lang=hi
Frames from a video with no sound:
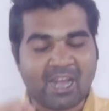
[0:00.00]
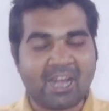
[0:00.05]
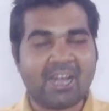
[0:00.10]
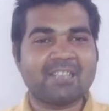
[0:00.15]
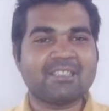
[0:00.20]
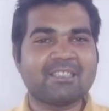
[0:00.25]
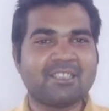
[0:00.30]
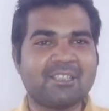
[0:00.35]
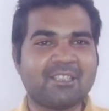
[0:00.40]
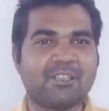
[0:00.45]

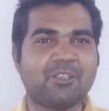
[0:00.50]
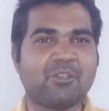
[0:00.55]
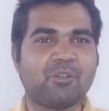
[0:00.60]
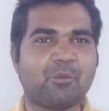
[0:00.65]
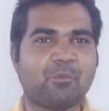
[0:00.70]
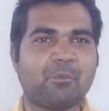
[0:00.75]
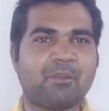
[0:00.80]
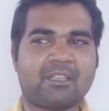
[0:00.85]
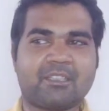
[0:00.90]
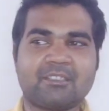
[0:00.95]
आज की
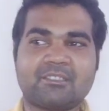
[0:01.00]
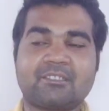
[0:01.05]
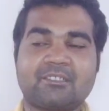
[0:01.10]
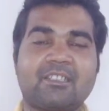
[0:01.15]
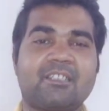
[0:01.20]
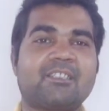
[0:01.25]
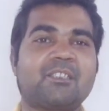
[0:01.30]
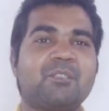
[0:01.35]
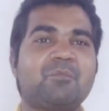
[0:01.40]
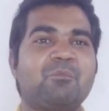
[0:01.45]
युग में किस
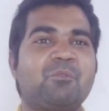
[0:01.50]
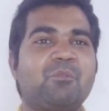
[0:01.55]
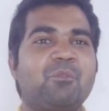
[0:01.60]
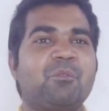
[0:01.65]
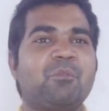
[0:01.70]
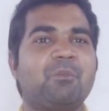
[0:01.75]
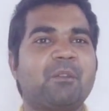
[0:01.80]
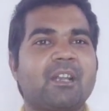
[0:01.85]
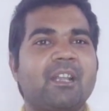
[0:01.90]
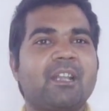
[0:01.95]
तरह से
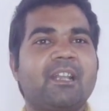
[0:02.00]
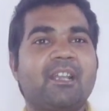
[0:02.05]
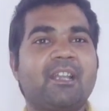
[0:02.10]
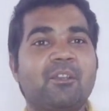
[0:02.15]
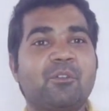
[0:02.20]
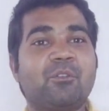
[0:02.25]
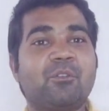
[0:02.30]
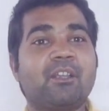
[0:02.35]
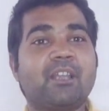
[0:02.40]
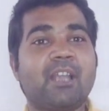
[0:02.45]
मूवी बनाई
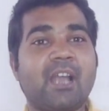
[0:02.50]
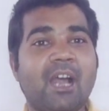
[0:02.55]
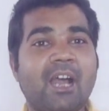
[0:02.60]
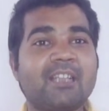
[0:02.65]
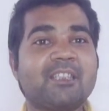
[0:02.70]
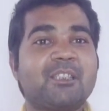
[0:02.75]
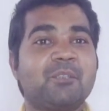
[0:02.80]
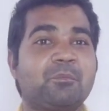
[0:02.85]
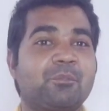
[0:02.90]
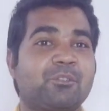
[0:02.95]
गई होगी
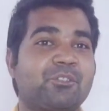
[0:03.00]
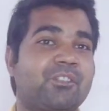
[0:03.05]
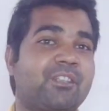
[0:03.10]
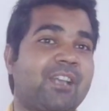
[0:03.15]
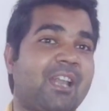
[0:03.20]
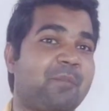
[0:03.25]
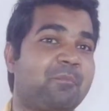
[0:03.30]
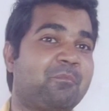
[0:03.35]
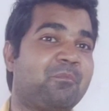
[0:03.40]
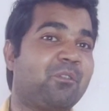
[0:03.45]
आदि पुरुष
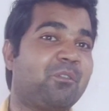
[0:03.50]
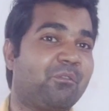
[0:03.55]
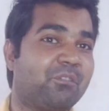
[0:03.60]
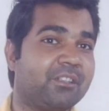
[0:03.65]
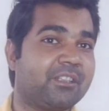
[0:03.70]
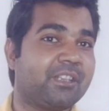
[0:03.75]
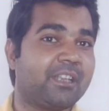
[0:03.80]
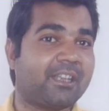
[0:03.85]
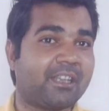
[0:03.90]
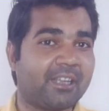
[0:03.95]
टाइप
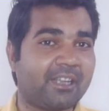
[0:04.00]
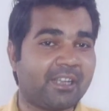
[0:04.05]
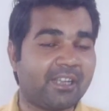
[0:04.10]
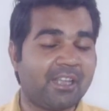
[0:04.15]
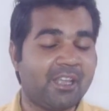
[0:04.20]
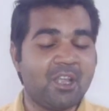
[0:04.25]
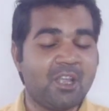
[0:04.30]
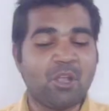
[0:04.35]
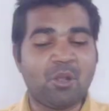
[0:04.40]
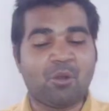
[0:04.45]
मूवी
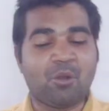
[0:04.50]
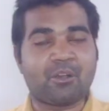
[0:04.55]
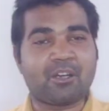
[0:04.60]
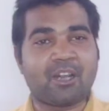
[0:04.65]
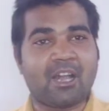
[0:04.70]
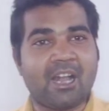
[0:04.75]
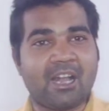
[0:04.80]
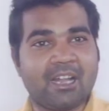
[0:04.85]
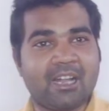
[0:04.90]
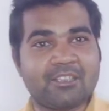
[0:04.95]
देखेंगे
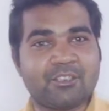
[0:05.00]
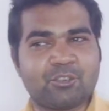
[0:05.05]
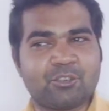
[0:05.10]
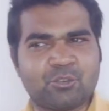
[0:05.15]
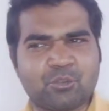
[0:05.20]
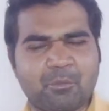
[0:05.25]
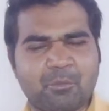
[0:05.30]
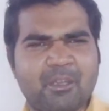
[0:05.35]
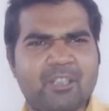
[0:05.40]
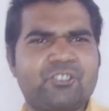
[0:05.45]
और आज
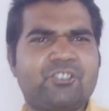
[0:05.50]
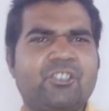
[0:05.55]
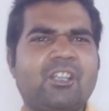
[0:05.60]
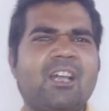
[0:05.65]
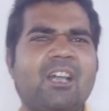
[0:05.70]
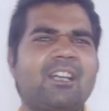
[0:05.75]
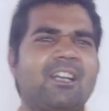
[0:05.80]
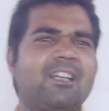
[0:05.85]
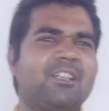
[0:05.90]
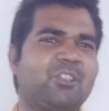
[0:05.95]
सुबह
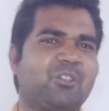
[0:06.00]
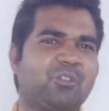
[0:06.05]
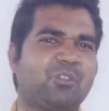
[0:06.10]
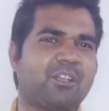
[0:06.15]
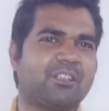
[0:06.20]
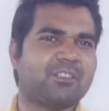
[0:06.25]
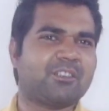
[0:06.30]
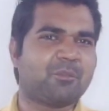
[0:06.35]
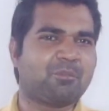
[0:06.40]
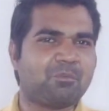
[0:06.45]
चार घंटों
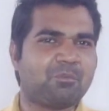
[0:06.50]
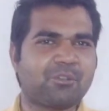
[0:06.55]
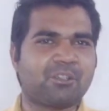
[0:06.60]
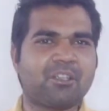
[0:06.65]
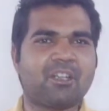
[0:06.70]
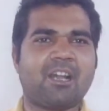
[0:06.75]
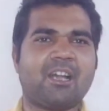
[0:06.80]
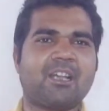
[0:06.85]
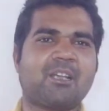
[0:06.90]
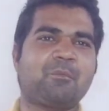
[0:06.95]
के अंदर पूरी
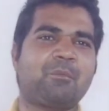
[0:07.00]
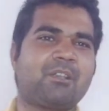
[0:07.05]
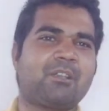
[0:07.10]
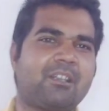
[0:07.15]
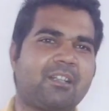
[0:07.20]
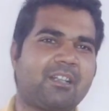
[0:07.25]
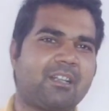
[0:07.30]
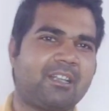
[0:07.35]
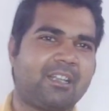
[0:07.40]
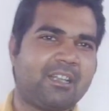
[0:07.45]
कहानी
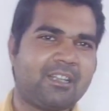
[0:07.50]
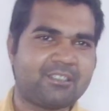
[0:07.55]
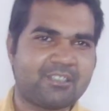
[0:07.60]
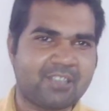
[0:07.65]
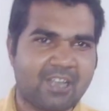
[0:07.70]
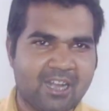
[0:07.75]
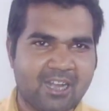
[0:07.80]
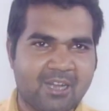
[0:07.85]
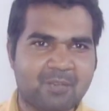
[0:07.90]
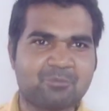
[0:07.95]
पलट गई है
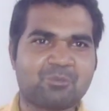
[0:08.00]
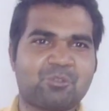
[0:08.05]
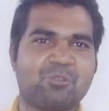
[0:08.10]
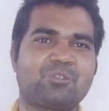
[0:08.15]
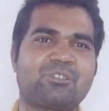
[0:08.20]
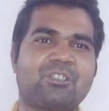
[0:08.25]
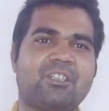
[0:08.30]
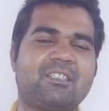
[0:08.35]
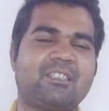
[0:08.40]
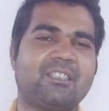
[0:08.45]
जहाँ हम
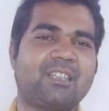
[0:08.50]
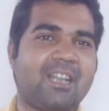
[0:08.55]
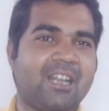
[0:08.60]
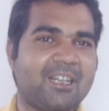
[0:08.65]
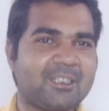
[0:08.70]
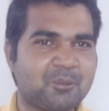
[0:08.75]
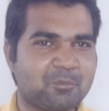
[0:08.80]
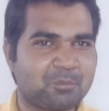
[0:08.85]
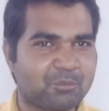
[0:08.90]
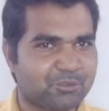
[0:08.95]
सोच रहे थे कि
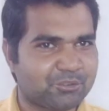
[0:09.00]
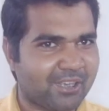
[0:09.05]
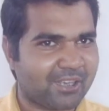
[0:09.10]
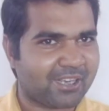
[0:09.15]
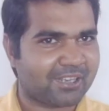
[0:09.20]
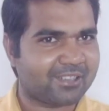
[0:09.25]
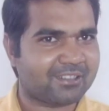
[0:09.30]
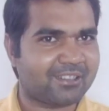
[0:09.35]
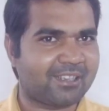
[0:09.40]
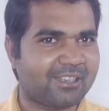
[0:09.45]
आदि पुरुष
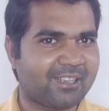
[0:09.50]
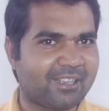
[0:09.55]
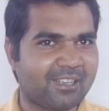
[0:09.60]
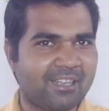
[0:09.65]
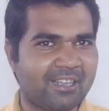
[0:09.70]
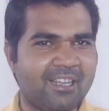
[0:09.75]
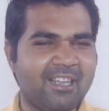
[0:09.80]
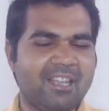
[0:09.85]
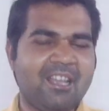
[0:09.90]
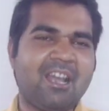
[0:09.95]
आके
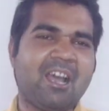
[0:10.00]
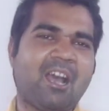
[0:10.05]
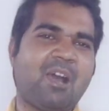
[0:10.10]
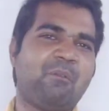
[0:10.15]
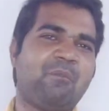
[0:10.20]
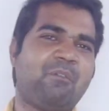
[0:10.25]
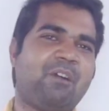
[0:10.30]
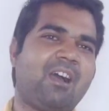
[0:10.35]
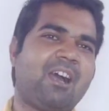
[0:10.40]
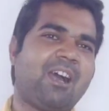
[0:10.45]
देखेंगे
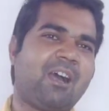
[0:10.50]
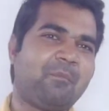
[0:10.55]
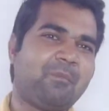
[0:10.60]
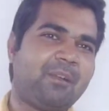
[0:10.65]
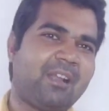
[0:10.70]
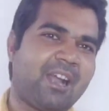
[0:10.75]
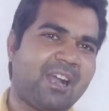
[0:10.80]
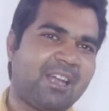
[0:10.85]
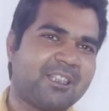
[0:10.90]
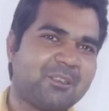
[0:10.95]
अब वहाँ
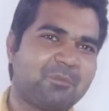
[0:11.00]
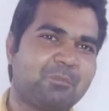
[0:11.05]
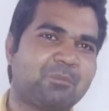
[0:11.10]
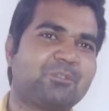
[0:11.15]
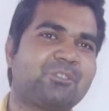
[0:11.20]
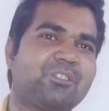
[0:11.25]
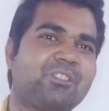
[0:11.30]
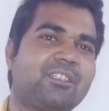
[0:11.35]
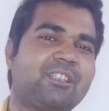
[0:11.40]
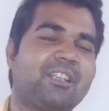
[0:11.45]
हमें आदि
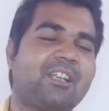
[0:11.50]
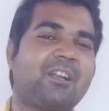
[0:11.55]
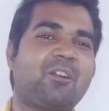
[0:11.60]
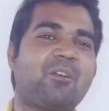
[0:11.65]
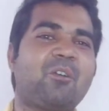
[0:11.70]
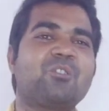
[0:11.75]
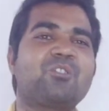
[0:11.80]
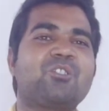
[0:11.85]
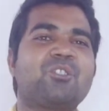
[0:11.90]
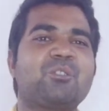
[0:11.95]
पुरुष की जगह
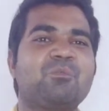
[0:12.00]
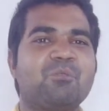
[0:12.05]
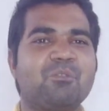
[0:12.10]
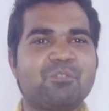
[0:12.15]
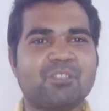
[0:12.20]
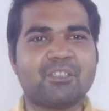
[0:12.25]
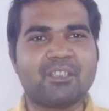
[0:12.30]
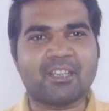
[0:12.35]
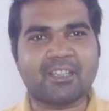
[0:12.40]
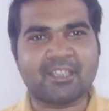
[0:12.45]
कौन सी
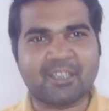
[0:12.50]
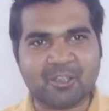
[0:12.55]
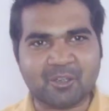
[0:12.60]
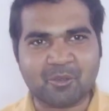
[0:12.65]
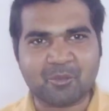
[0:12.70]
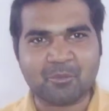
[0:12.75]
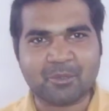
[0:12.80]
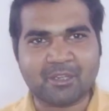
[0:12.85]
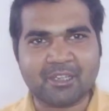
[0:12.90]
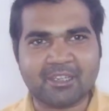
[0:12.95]
मूवी देखने
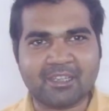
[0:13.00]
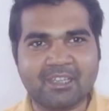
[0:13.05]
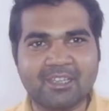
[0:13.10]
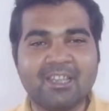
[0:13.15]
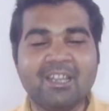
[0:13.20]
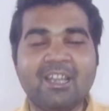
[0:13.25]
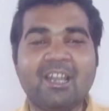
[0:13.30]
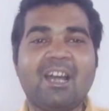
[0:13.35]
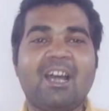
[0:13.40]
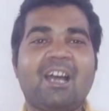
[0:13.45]
को मिलेगी
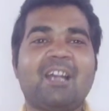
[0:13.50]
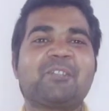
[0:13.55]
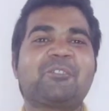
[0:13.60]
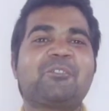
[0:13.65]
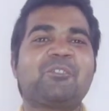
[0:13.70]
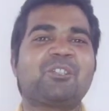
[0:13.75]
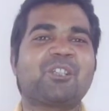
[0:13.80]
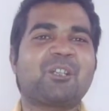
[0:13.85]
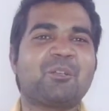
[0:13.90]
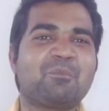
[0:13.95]

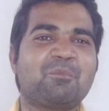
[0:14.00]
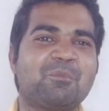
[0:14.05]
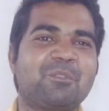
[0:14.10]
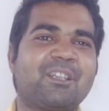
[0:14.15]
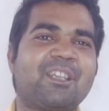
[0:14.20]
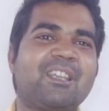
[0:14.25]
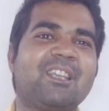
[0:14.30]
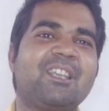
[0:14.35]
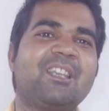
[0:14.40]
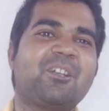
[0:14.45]
अर्जुन कपूर
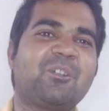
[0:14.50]
की